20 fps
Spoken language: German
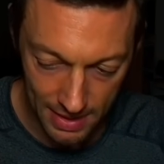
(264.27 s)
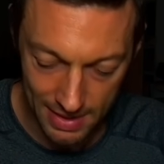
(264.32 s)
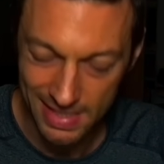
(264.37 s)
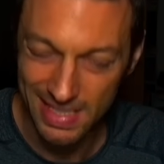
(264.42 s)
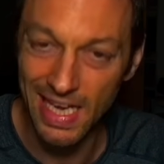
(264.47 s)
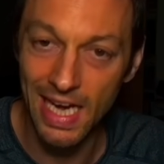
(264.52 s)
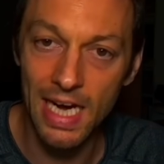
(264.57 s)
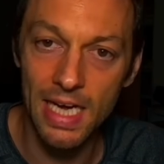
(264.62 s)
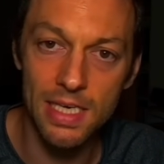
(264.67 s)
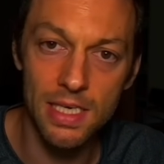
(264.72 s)

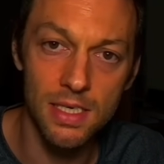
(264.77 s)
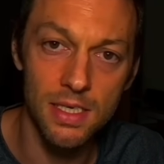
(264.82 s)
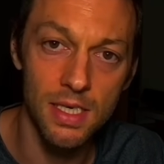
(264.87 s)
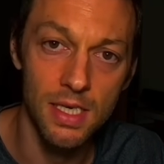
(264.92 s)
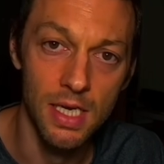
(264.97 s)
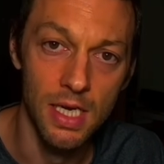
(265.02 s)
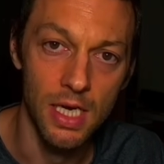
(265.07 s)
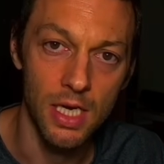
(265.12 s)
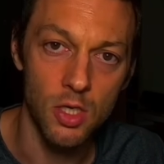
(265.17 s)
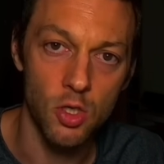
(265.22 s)
gerne
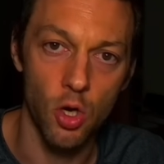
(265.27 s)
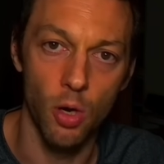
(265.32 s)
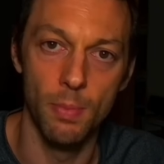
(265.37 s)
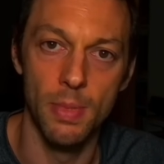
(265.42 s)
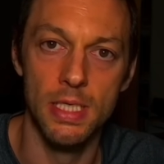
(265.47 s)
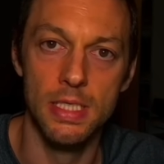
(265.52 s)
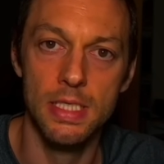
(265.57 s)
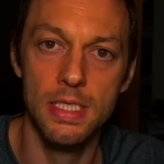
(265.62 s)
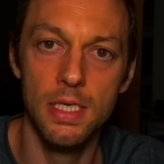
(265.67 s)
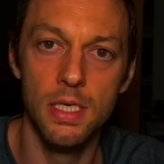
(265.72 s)

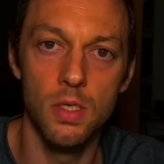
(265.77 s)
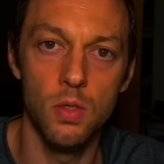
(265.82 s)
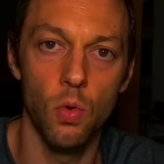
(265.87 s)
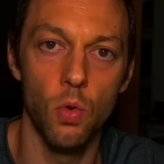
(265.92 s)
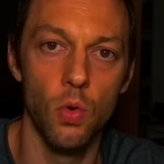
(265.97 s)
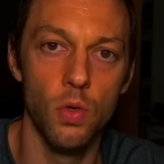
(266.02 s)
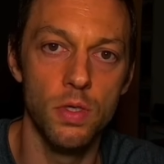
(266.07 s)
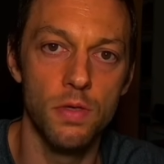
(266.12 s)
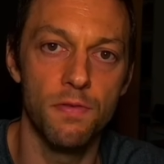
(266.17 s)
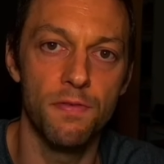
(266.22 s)
kommentieren
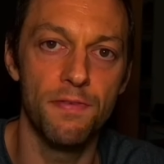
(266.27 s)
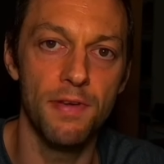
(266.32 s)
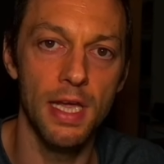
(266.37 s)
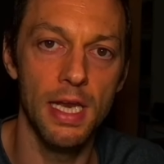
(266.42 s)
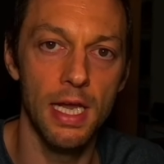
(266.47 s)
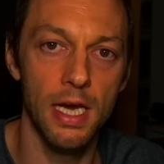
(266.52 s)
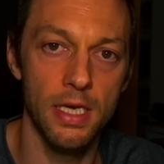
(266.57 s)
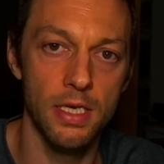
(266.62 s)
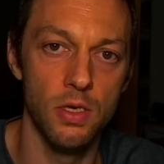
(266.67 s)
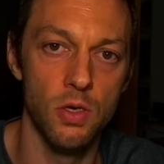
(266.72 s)
und
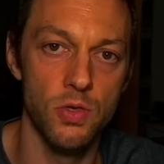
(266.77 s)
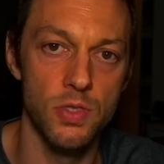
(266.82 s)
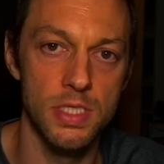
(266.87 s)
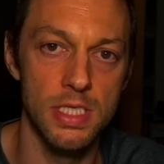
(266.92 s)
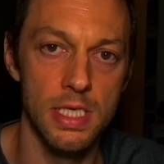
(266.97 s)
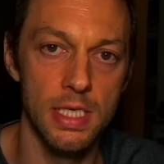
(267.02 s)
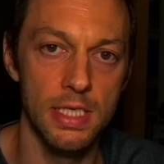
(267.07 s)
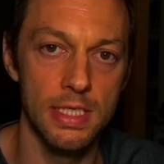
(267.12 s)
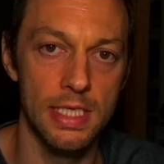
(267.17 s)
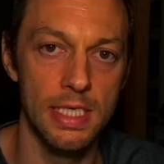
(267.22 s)
Fehler
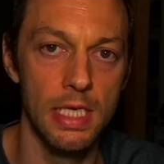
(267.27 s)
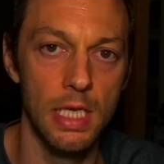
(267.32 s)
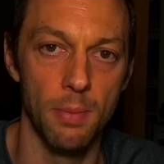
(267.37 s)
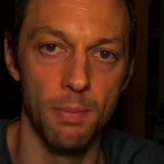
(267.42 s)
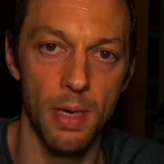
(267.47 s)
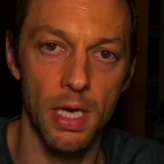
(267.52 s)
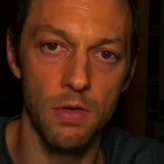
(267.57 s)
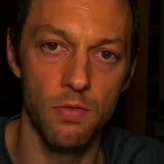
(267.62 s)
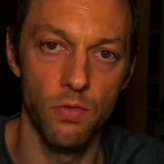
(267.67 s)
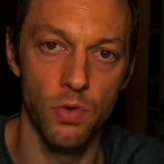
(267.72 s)
analysieren, die
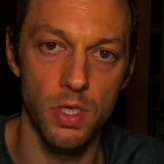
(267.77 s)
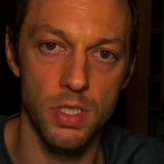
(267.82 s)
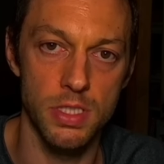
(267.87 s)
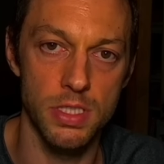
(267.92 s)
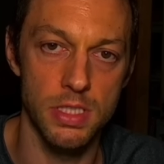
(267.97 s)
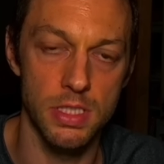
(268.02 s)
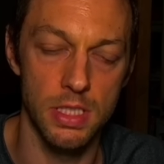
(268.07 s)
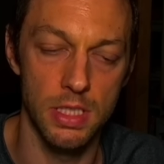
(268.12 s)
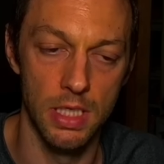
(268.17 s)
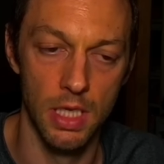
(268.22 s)
gemacht worden
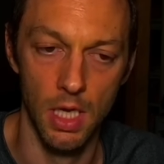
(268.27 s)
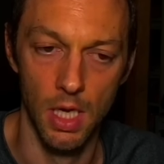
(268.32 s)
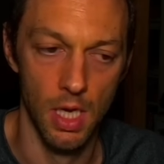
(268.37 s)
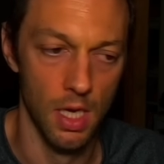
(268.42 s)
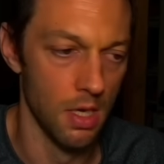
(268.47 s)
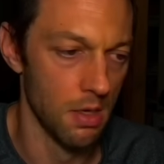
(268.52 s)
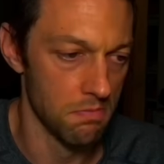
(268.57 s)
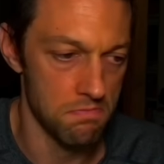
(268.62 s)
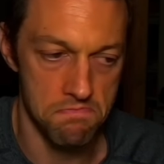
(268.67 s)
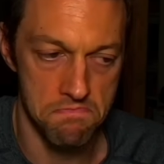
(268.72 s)
sind.
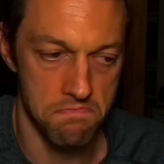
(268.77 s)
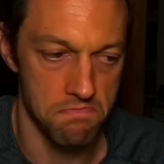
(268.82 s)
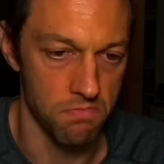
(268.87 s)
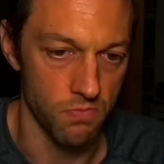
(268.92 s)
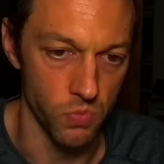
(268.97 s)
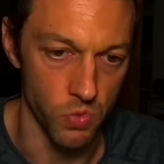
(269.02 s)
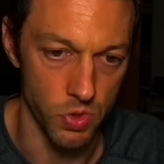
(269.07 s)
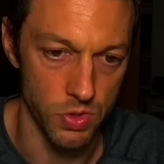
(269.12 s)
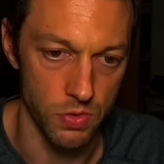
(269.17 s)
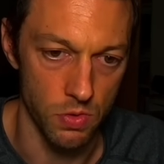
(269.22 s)

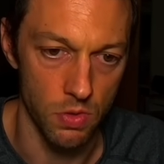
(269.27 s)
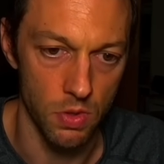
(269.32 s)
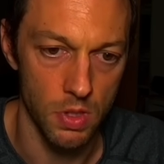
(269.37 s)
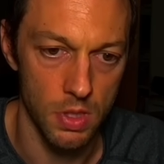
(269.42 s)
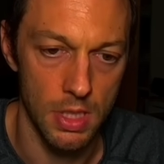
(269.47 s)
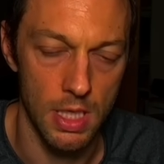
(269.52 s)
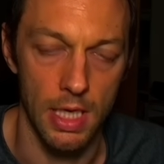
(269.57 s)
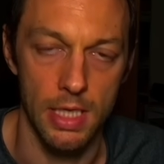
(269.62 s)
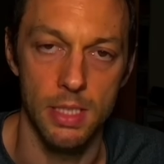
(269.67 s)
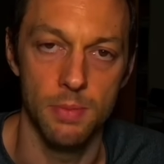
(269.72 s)
Nur so
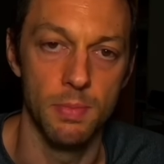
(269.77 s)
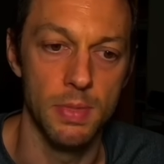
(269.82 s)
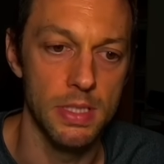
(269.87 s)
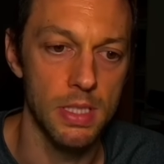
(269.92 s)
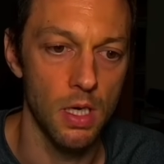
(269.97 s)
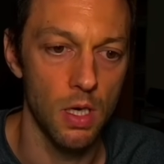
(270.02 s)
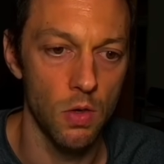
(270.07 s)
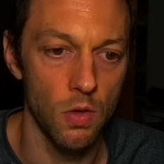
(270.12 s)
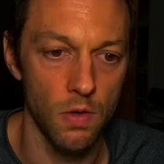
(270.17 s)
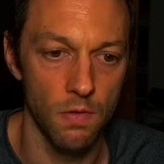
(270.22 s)
kann ich
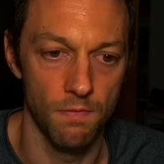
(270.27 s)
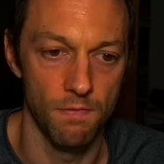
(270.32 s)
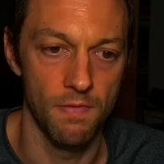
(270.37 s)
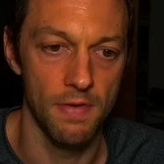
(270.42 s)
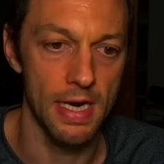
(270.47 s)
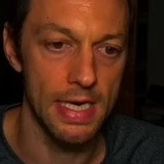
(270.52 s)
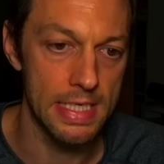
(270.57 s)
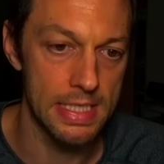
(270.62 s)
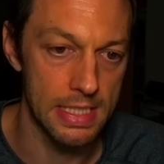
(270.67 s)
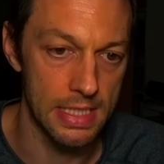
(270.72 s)
mich auch
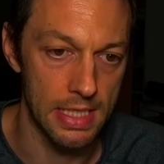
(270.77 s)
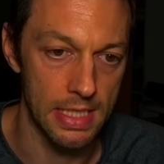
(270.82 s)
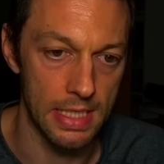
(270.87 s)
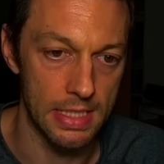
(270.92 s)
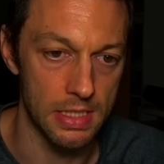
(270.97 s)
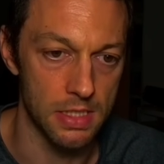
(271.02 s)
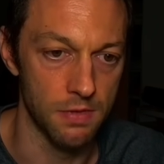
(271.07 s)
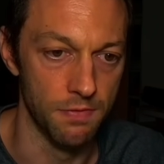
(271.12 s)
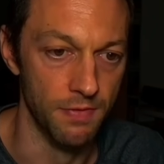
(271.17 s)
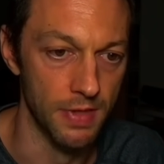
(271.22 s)

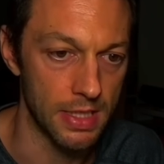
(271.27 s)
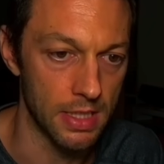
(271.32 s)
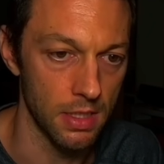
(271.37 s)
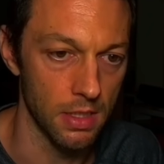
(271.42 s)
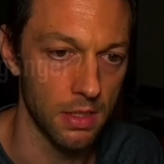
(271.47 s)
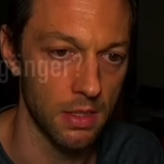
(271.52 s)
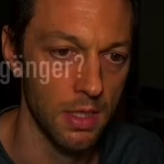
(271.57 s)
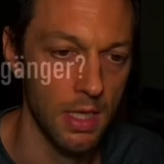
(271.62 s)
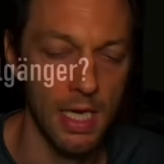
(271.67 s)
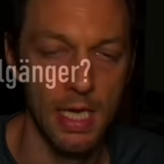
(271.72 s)

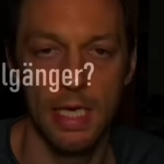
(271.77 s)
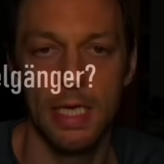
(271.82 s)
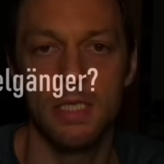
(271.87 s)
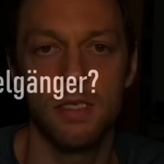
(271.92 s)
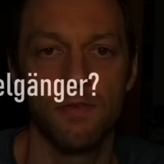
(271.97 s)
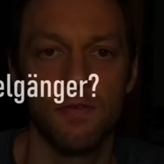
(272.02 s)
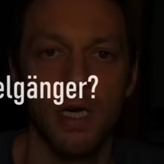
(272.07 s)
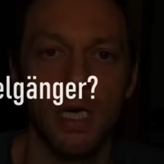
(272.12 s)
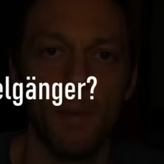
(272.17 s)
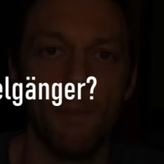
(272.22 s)
weiterentwickeln.
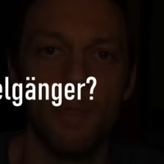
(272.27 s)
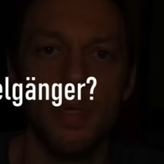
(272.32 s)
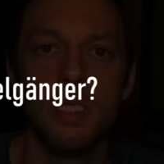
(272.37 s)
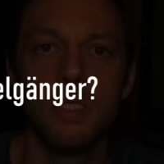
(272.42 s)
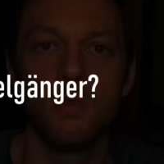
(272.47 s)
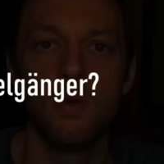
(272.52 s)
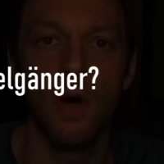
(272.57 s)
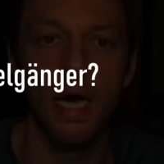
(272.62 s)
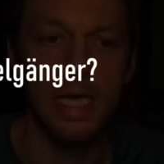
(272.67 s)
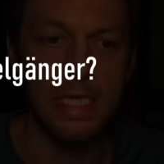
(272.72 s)
Nächste Frage,
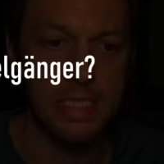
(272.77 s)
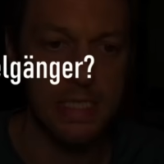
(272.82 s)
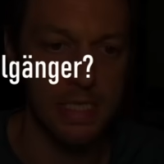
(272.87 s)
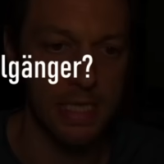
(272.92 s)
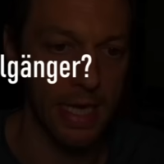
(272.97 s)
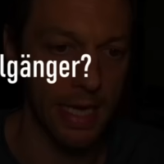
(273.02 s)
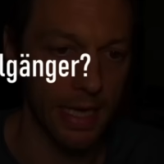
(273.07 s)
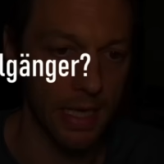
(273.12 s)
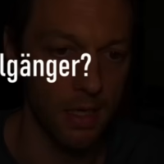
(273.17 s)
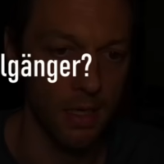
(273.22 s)
bist du
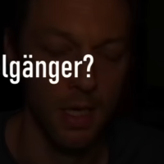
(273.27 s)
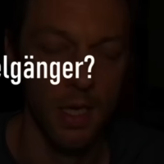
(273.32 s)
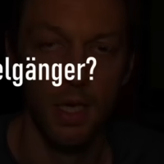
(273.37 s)
Einzelgänger?